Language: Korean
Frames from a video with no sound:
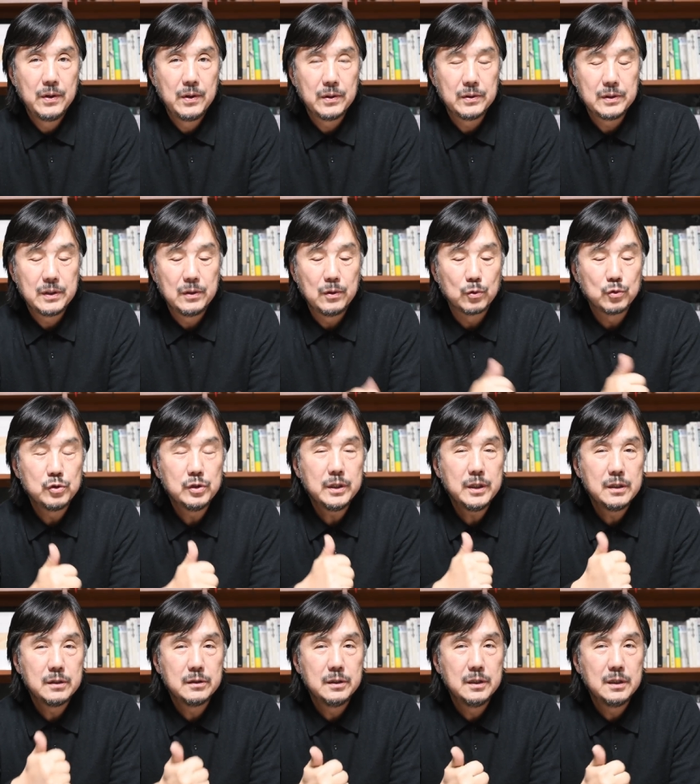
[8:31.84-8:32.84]
근데
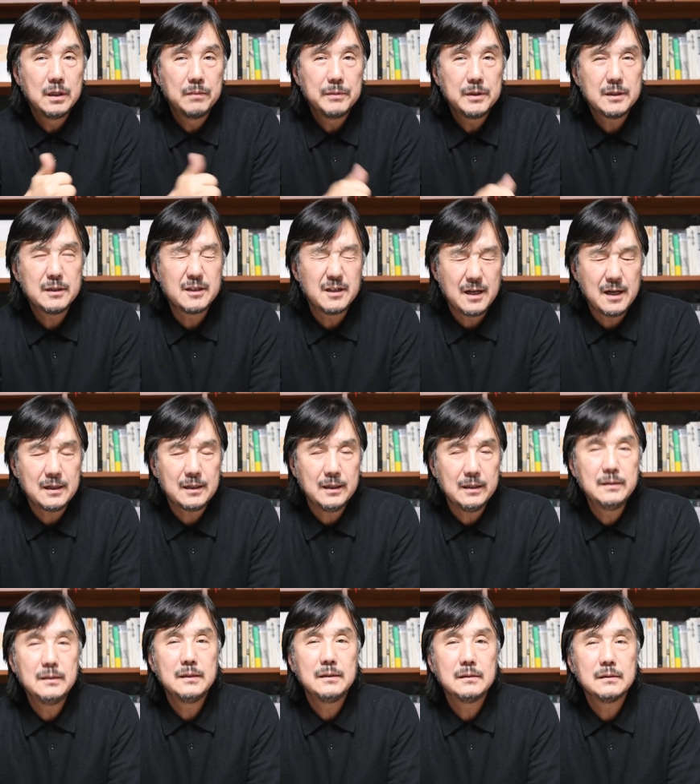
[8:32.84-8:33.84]
노출기를 들이대면
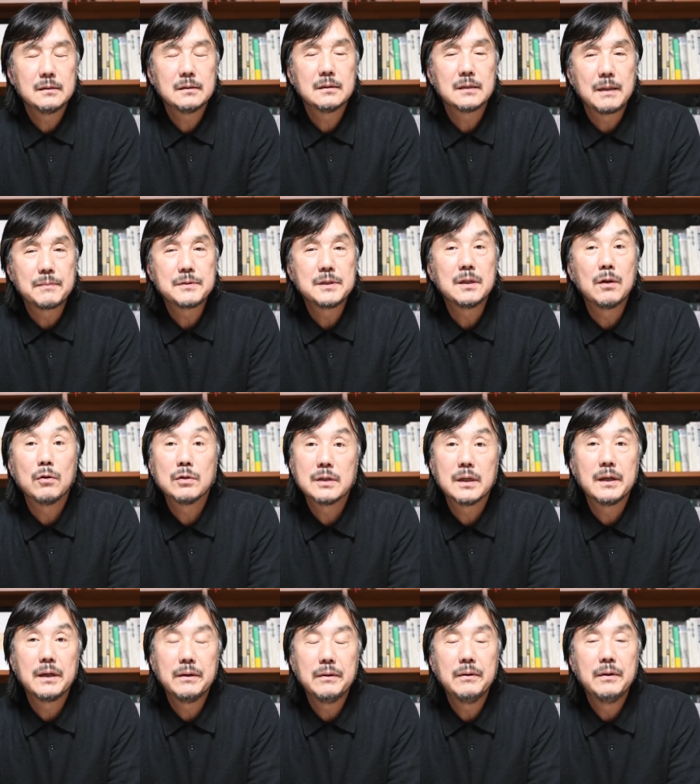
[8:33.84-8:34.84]
정확한 값이
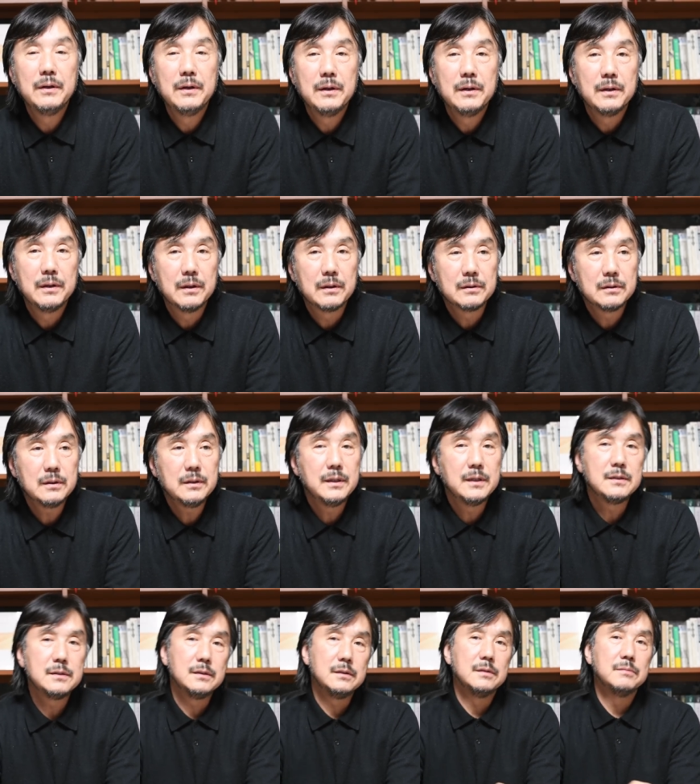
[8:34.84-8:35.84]
나오잖아요.
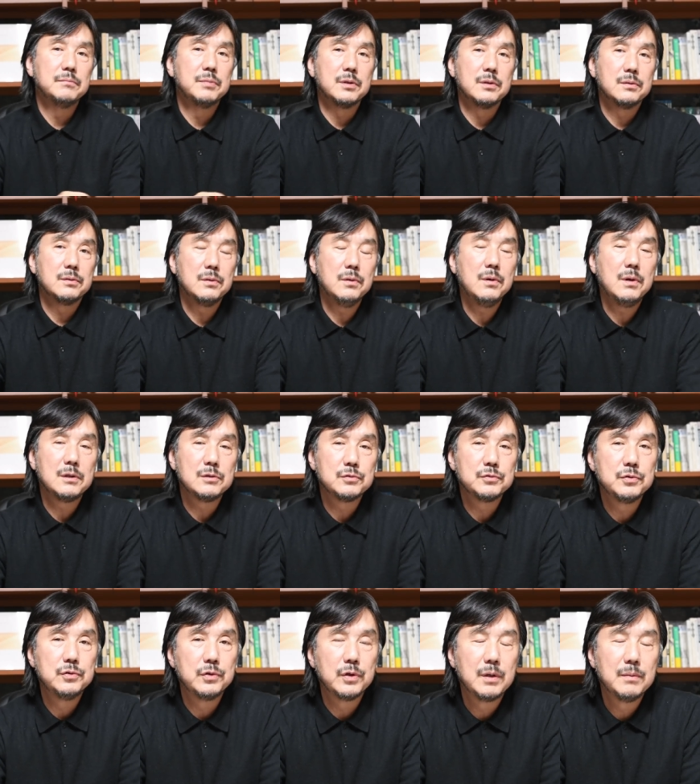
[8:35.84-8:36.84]
그렇게 찍는 버릇도 아주
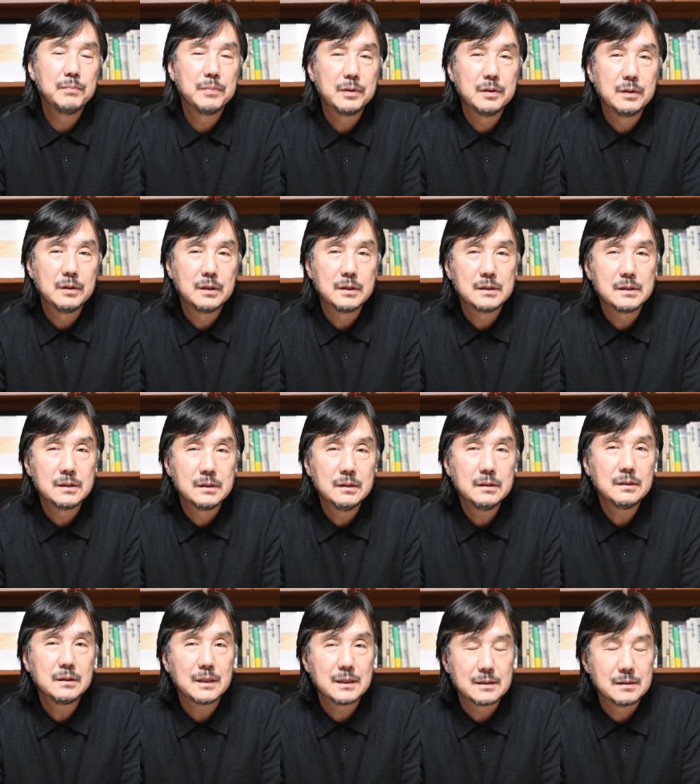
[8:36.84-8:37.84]
훌륭한 버릇이신
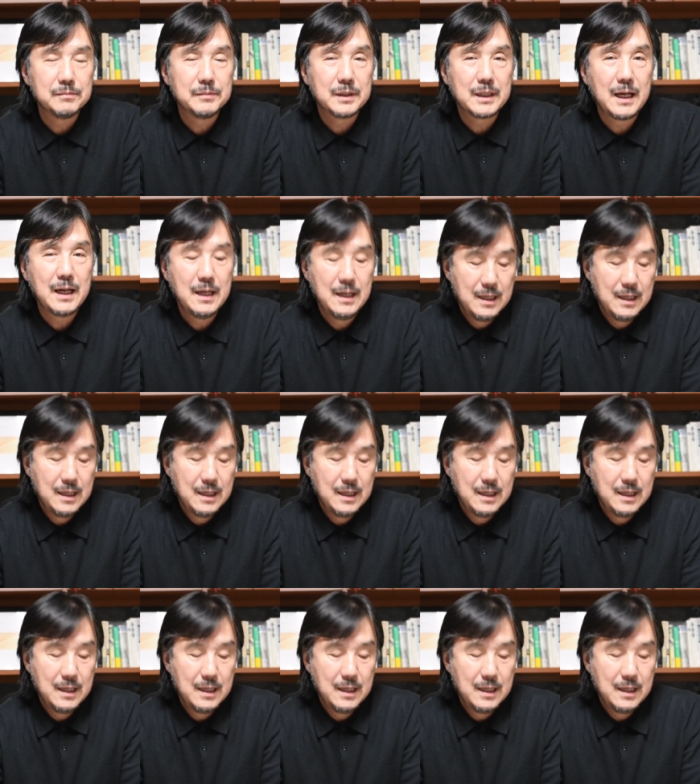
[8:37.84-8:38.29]
것 같습니다.